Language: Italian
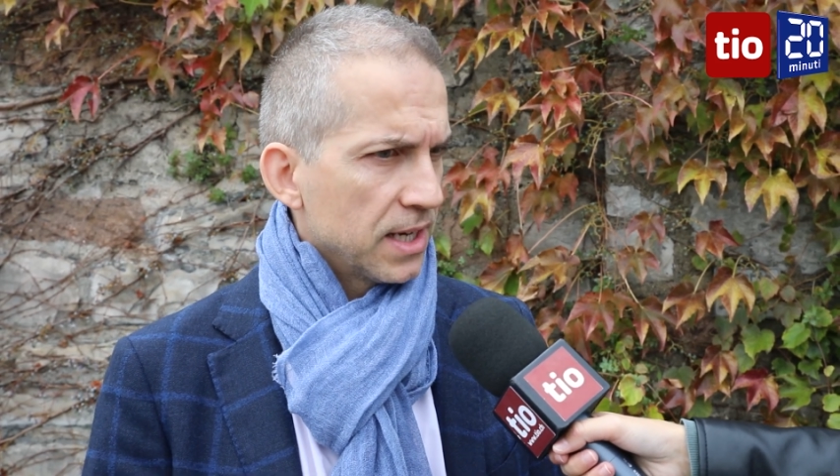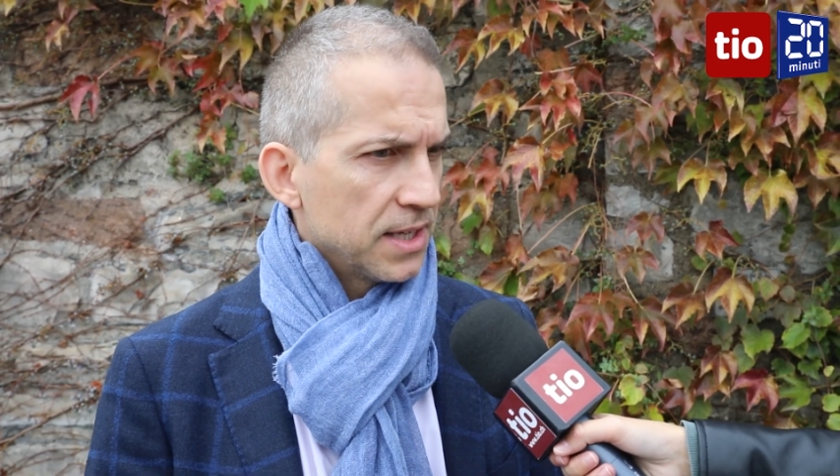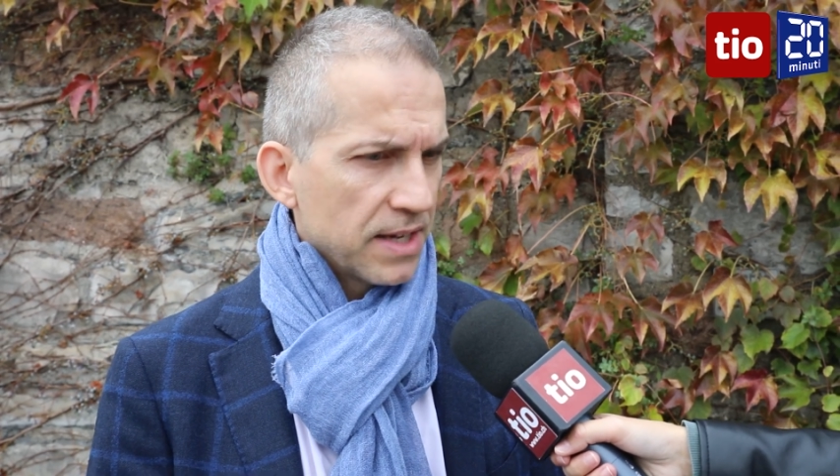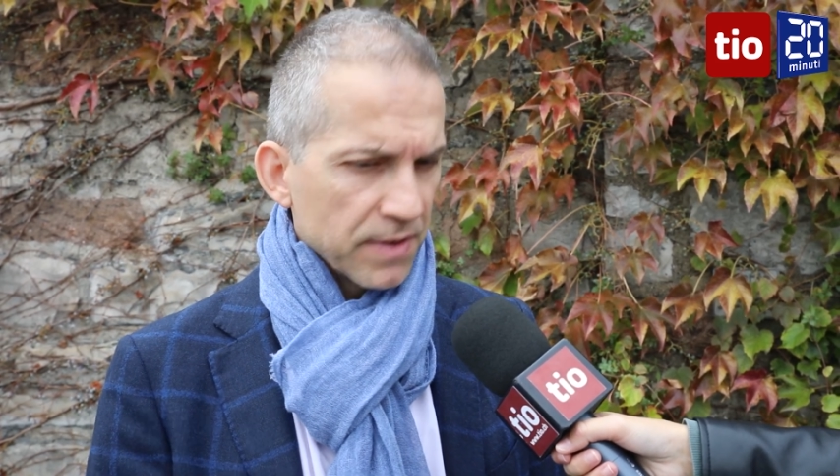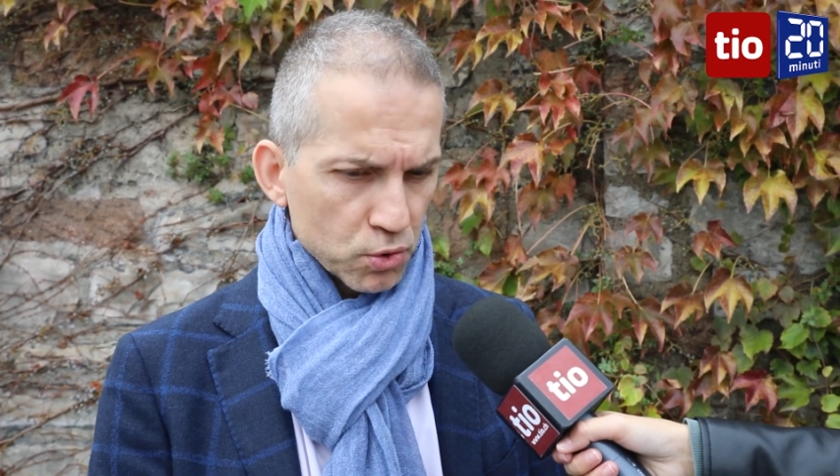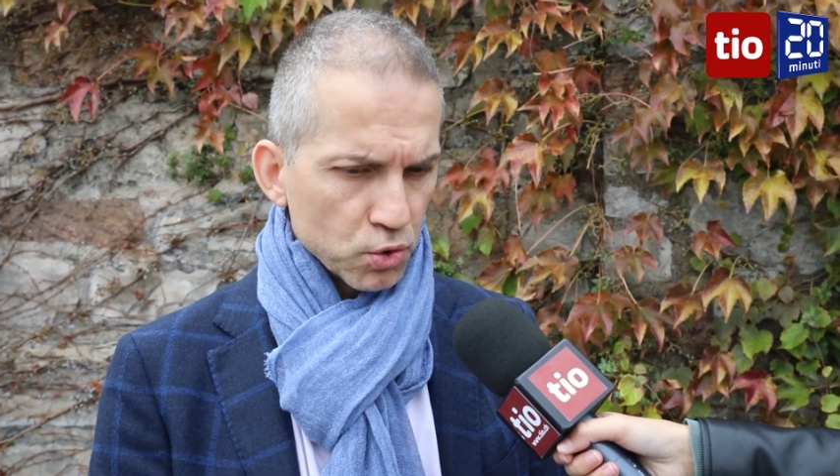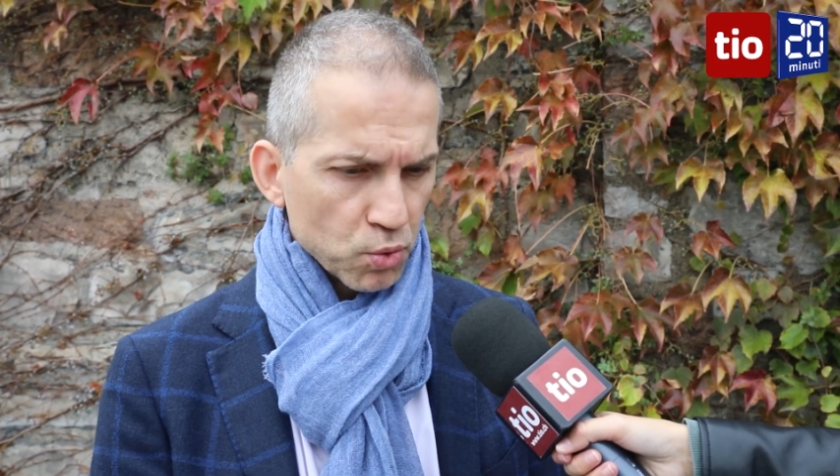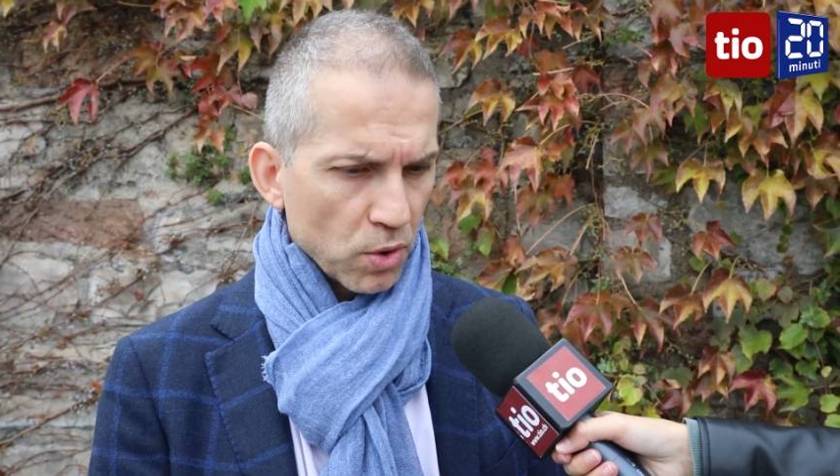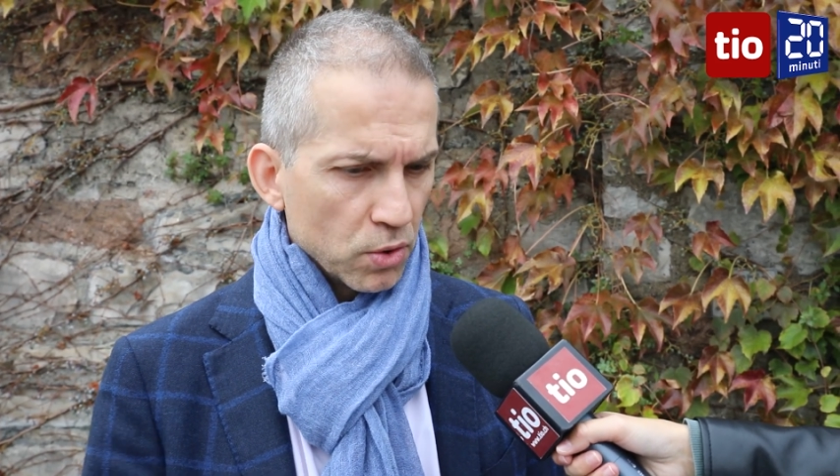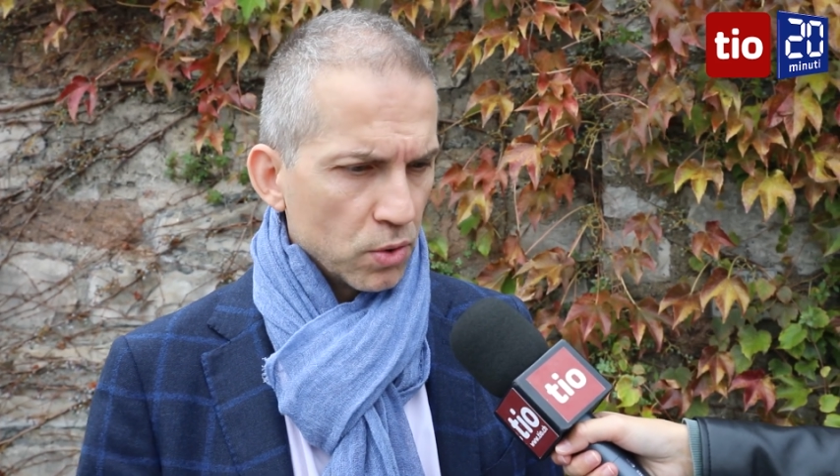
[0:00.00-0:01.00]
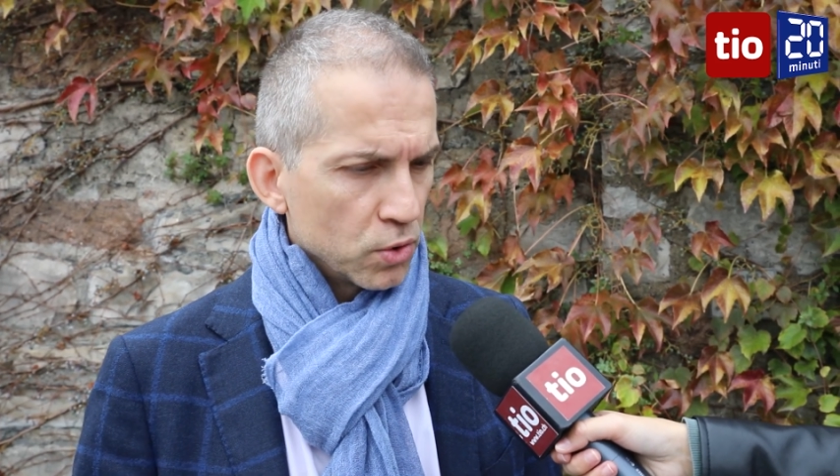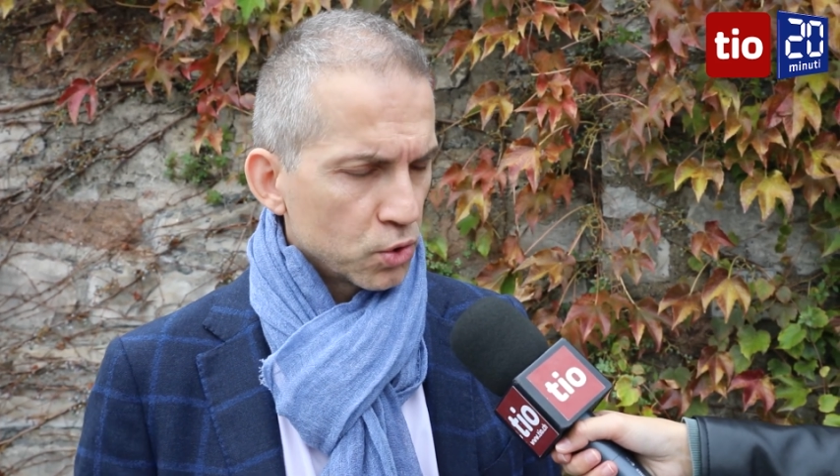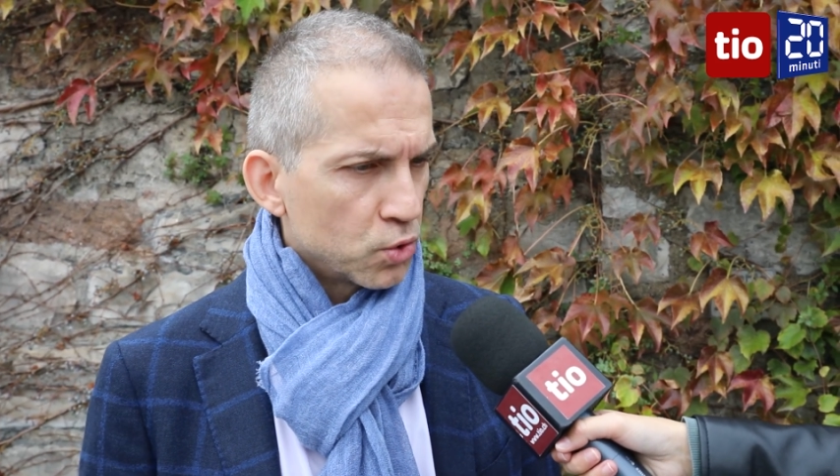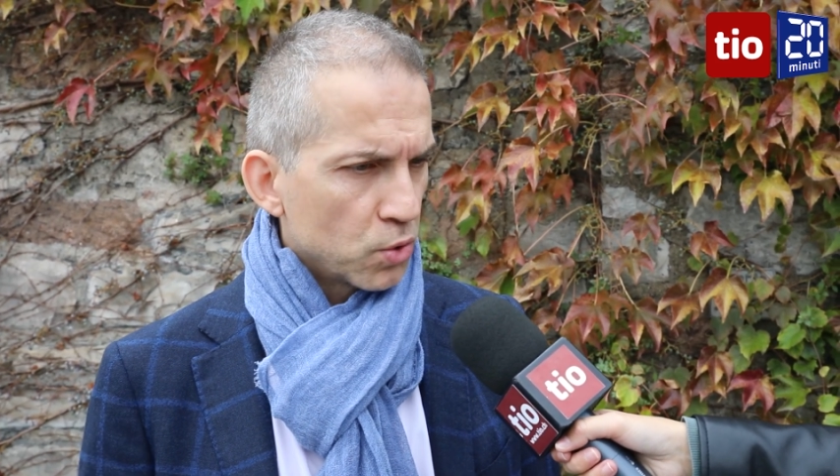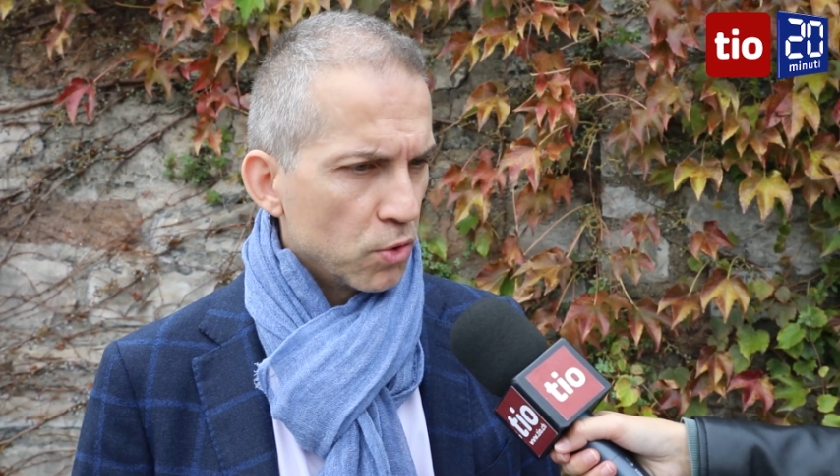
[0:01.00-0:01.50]
andava sul, suolo,
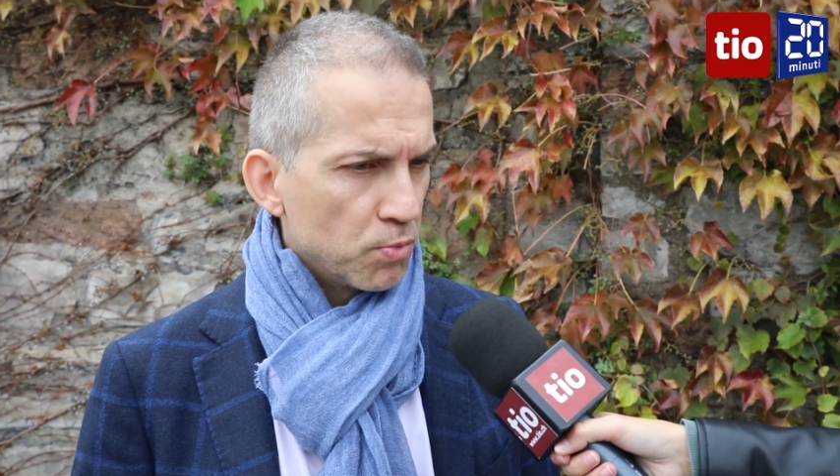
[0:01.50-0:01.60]
sul, suolo,